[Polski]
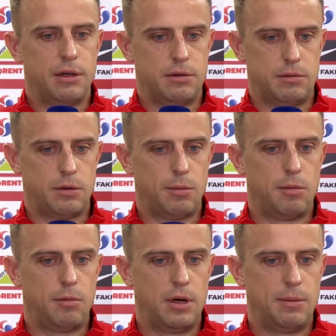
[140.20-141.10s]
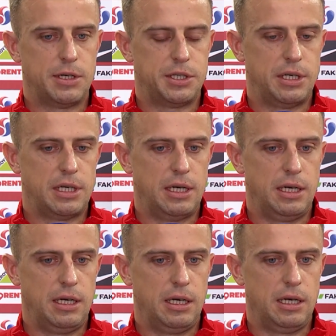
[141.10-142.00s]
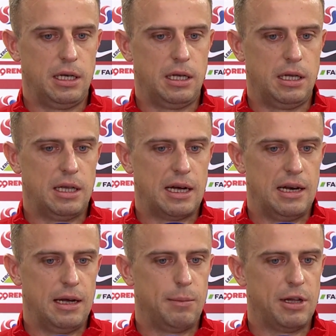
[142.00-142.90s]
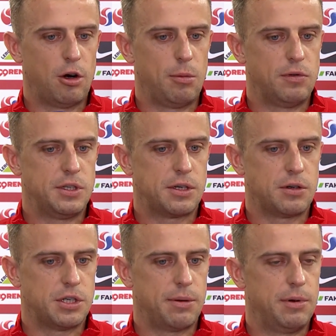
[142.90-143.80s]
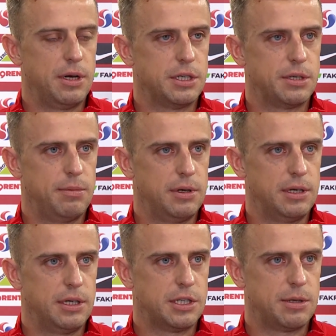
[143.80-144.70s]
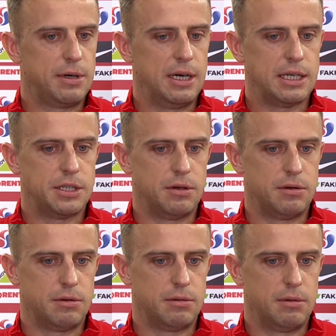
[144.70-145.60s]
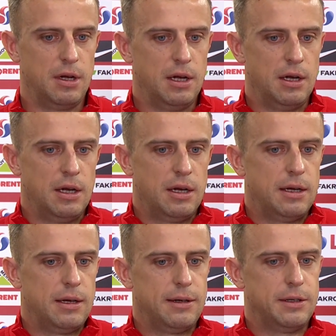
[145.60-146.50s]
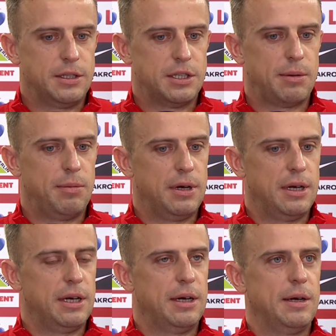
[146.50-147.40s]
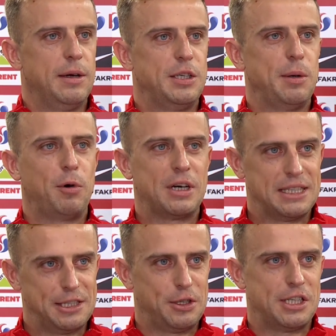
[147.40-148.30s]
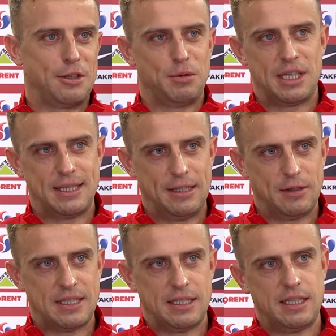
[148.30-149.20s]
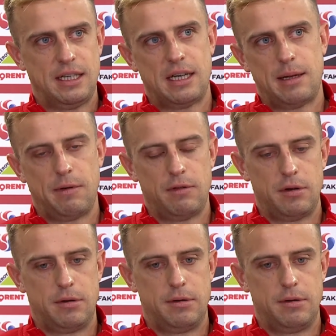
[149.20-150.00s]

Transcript: no, to było moje marzenie i dalej będę robił wszystko, żeby, żeby, żeby grać. No, e, żeby się pokazać, to trzeba tą szansę dostać i ja na pewno